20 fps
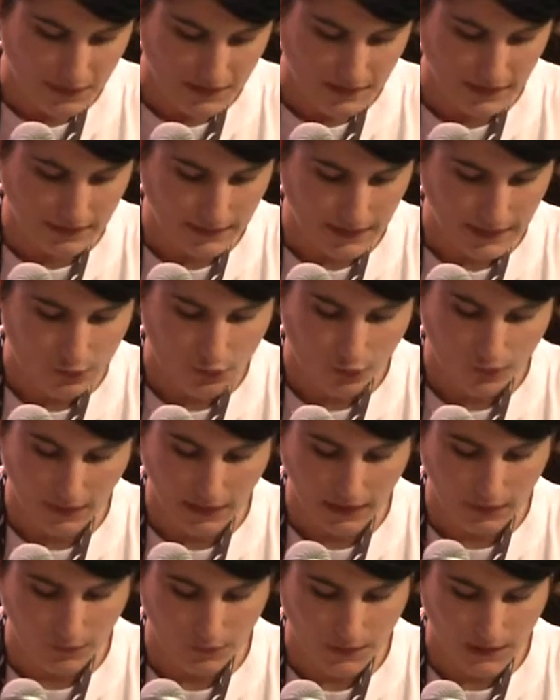ça serait de
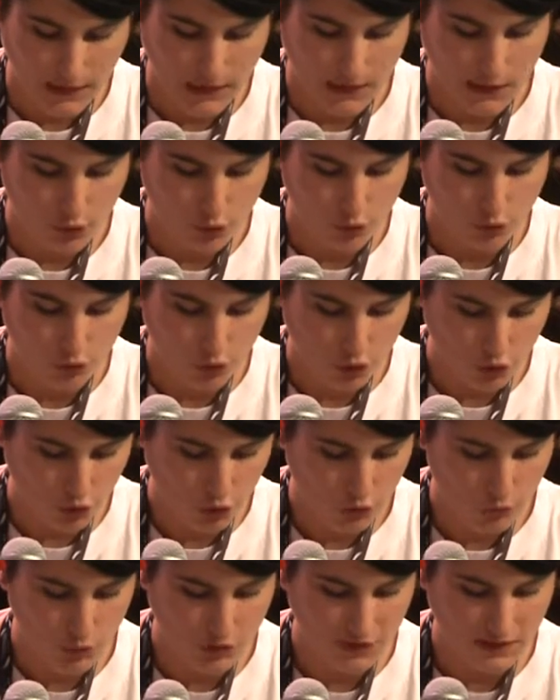vérifier que le
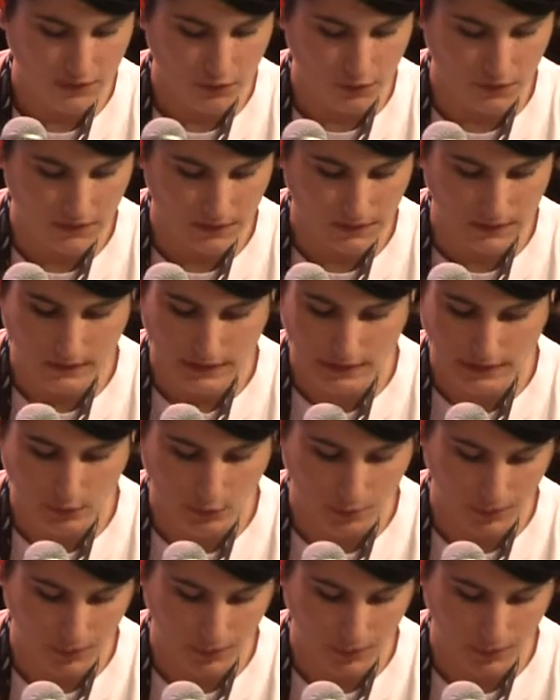changement d'identité de